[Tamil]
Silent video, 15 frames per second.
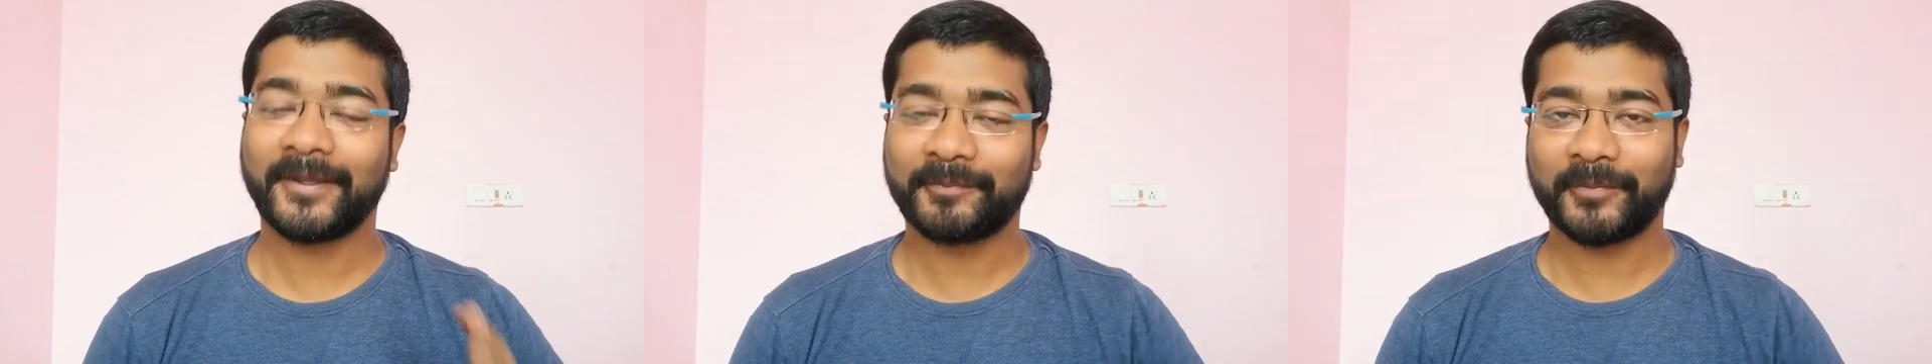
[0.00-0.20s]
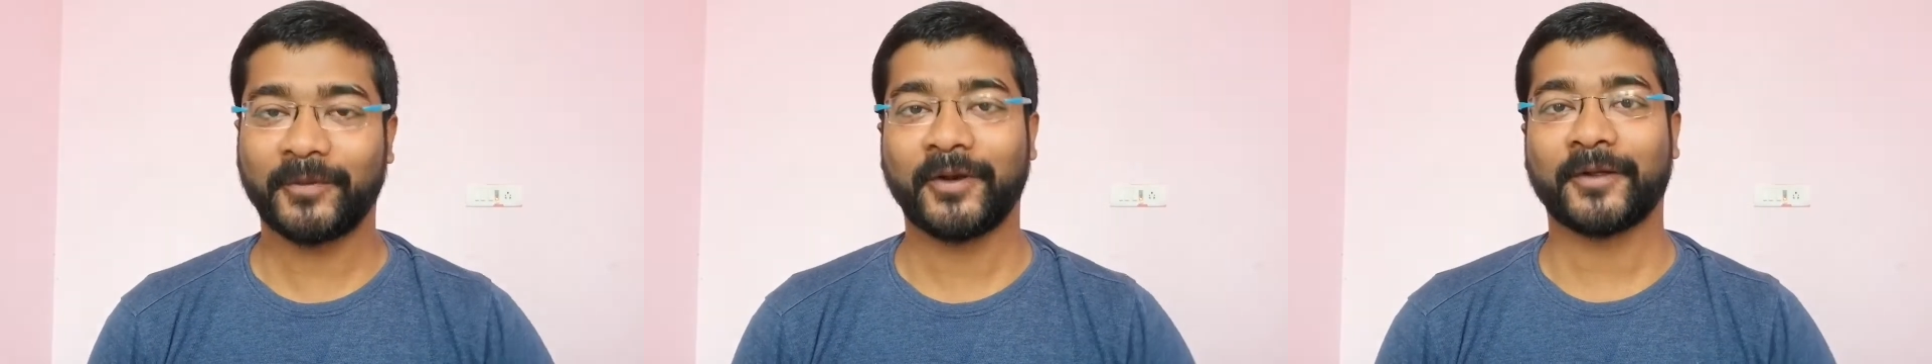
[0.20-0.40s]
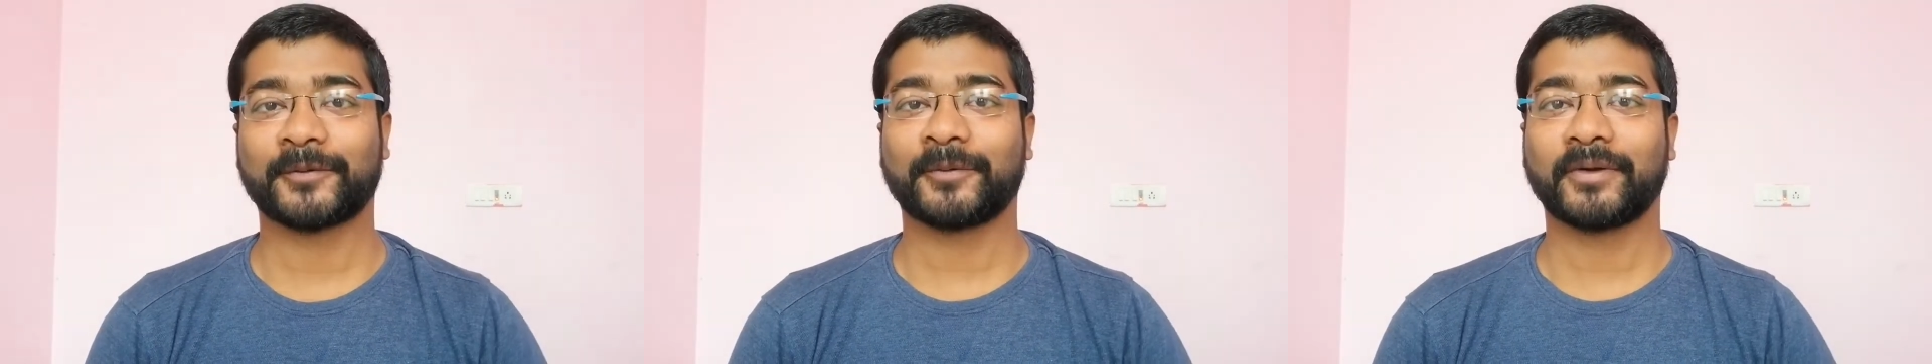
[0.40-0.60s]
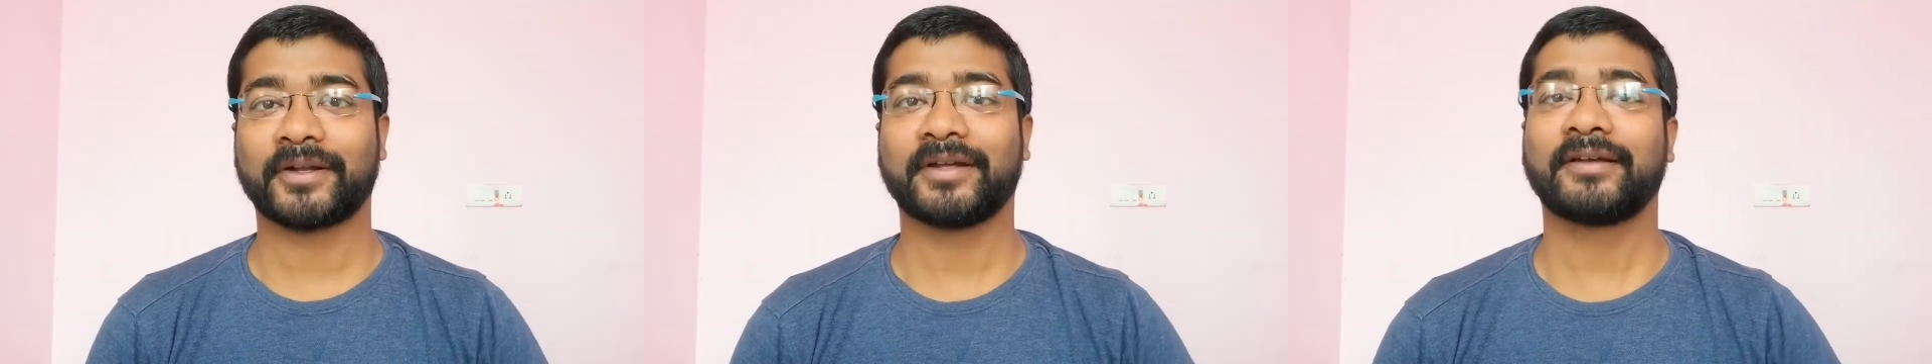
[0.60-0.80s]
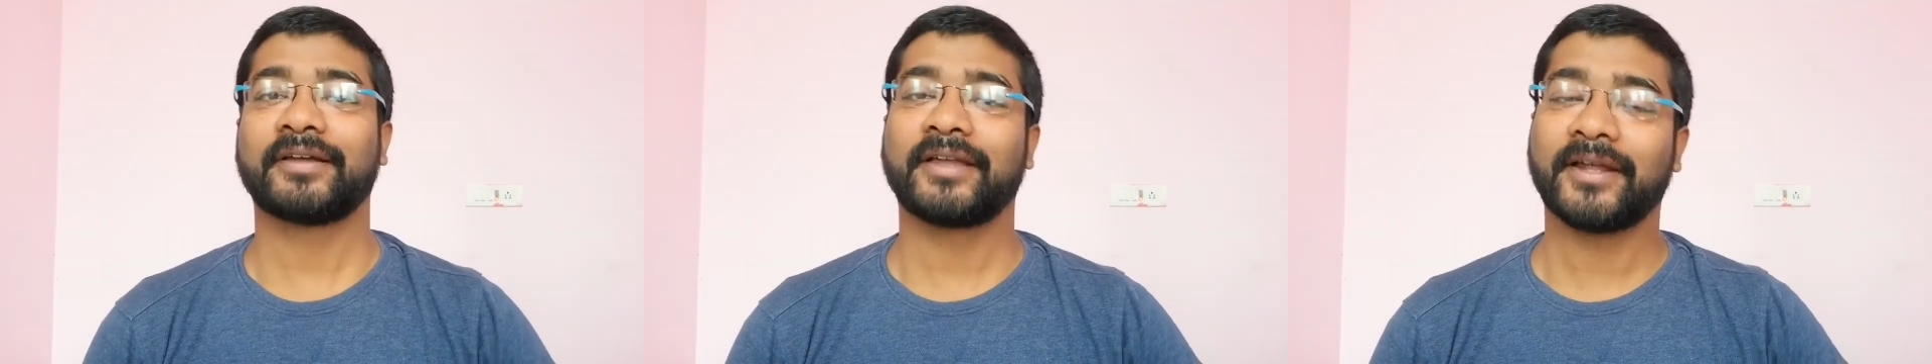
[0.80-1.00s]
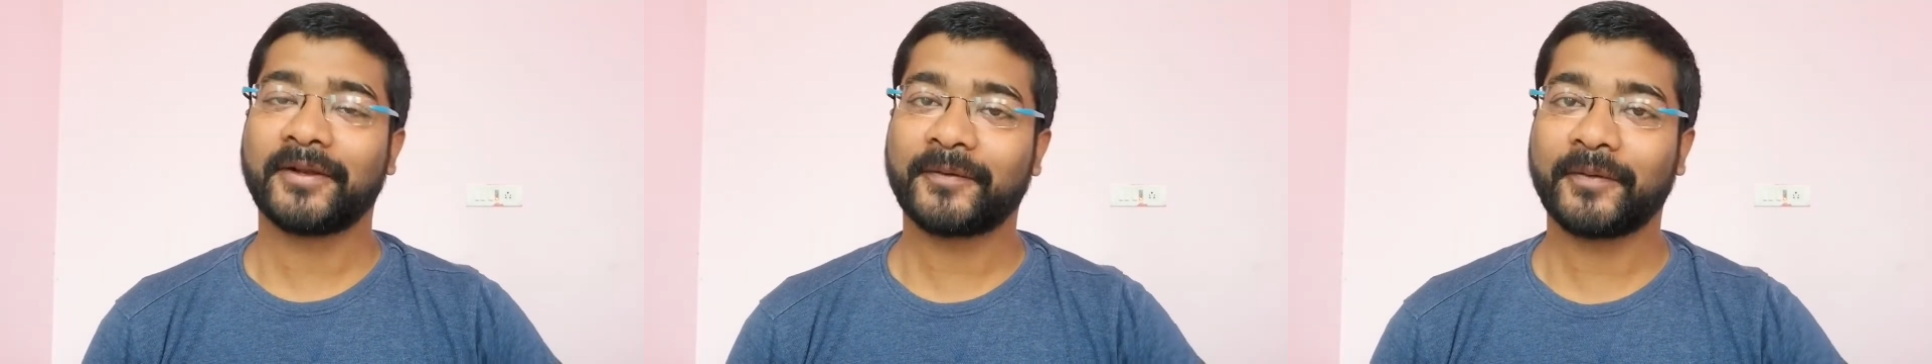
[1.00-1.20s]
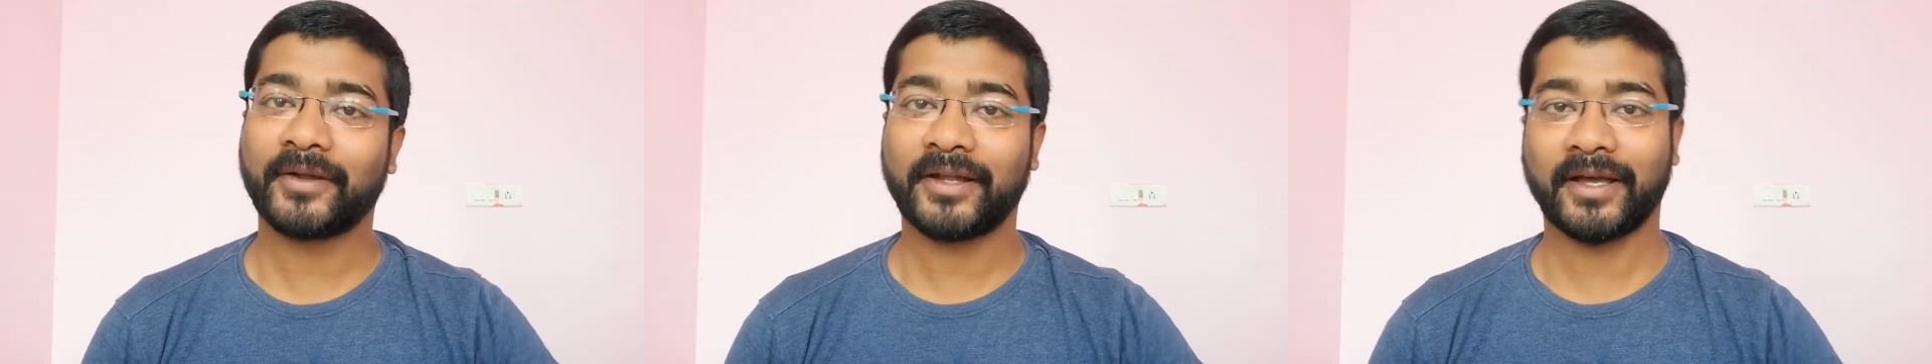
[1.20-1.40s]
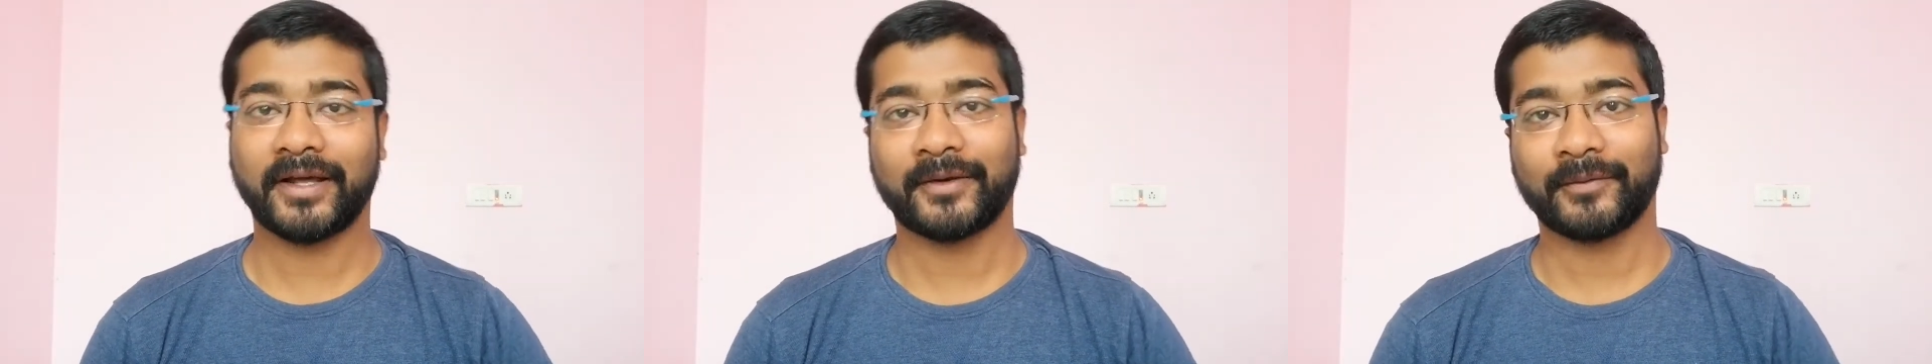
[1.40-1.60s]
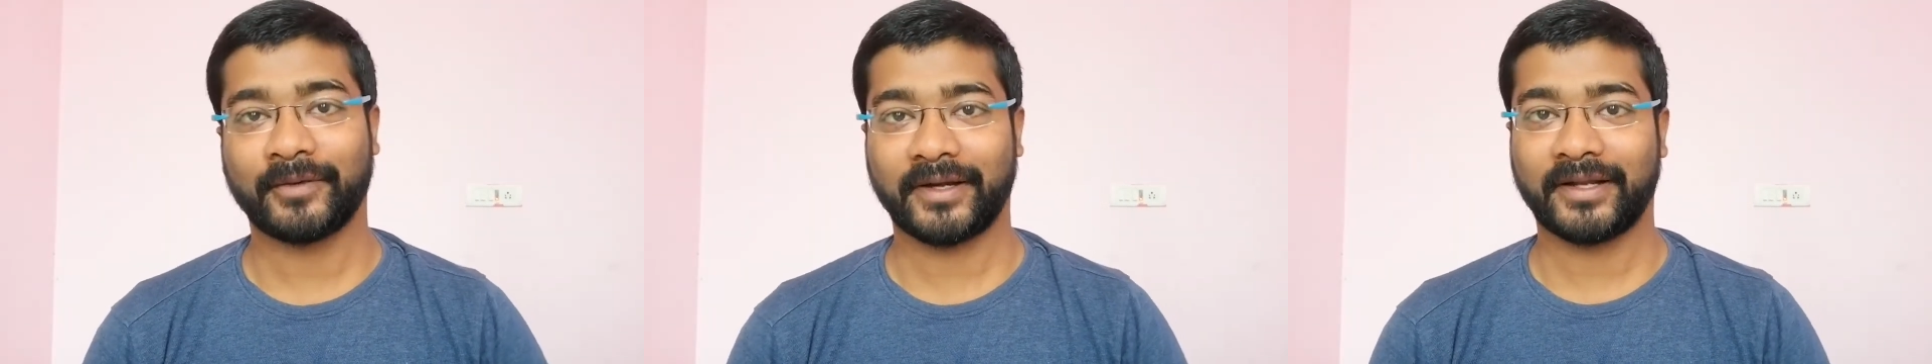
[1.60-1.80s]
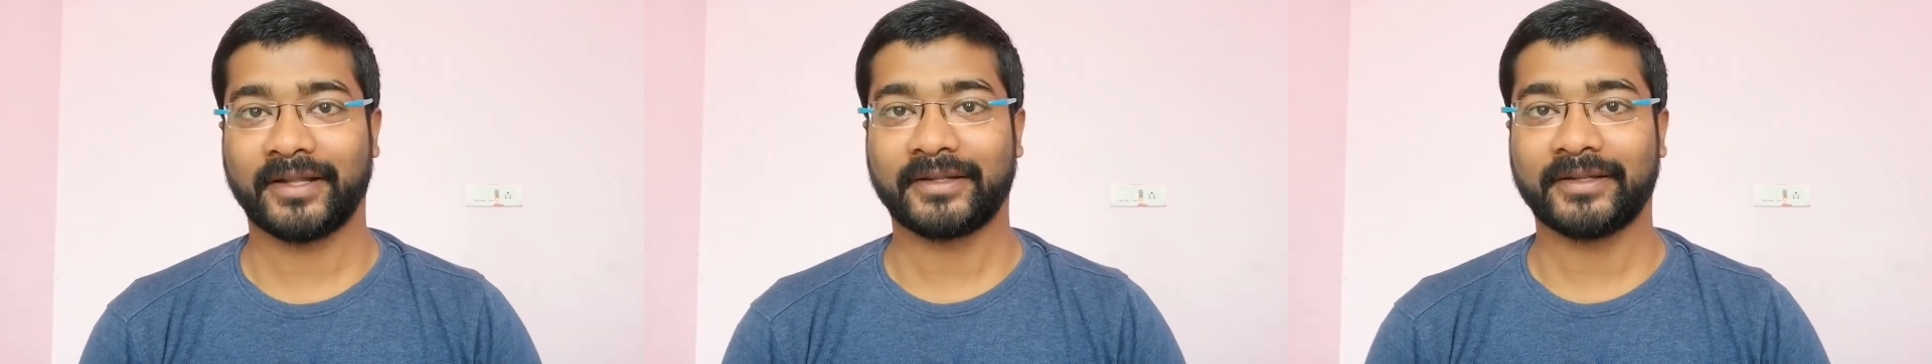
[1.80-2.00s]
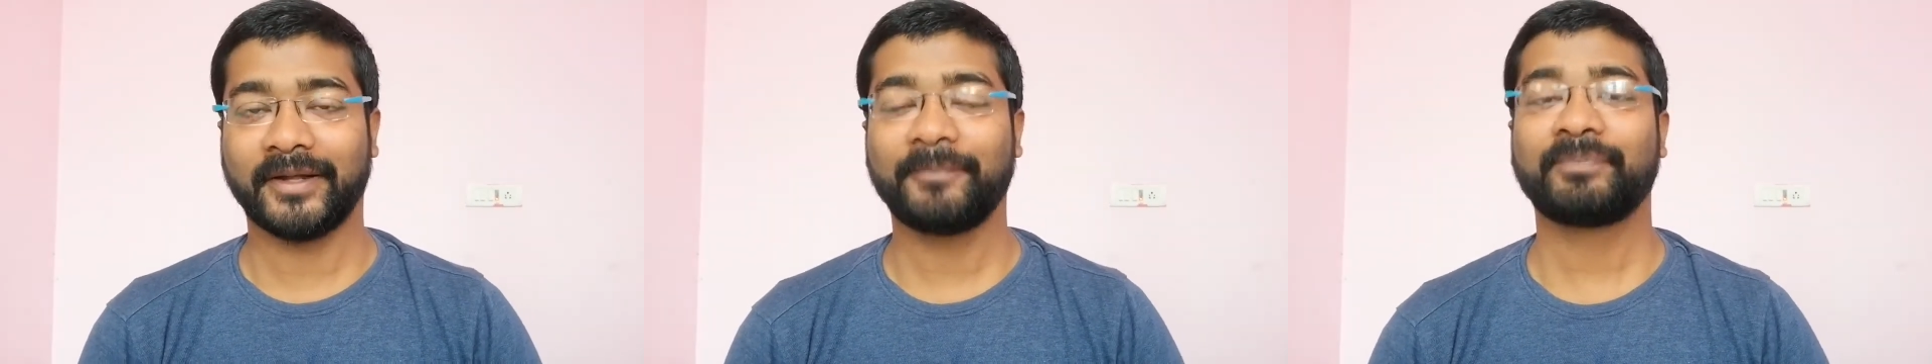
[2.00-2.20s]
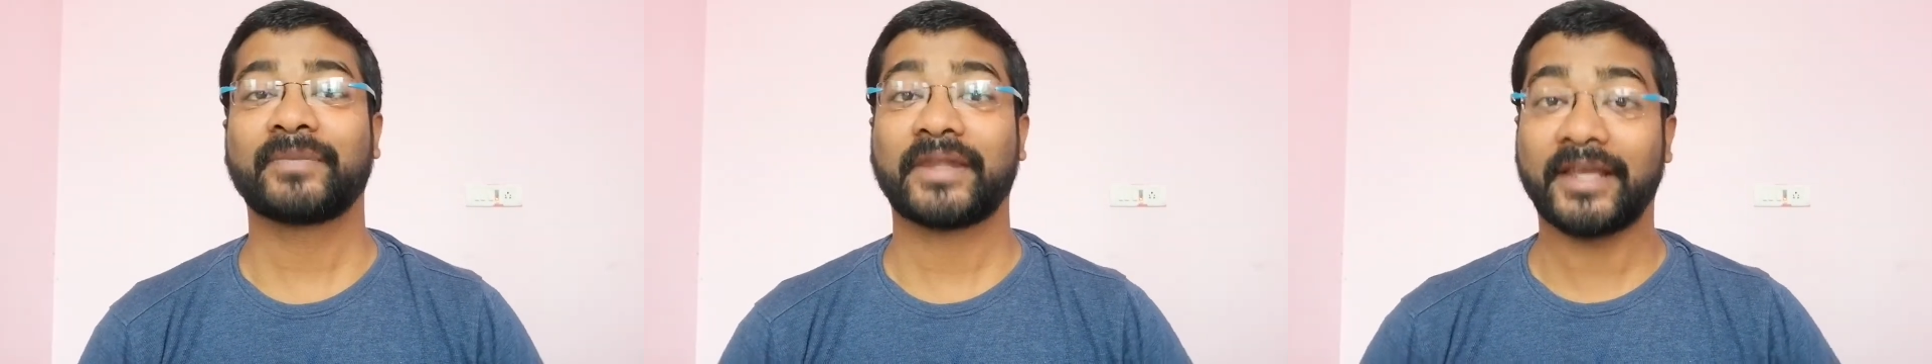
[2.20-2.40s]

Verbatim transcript: இப்போ நான் சொல்கிறேன் என்கொயரி யாருக்கும் கிடையாது தான்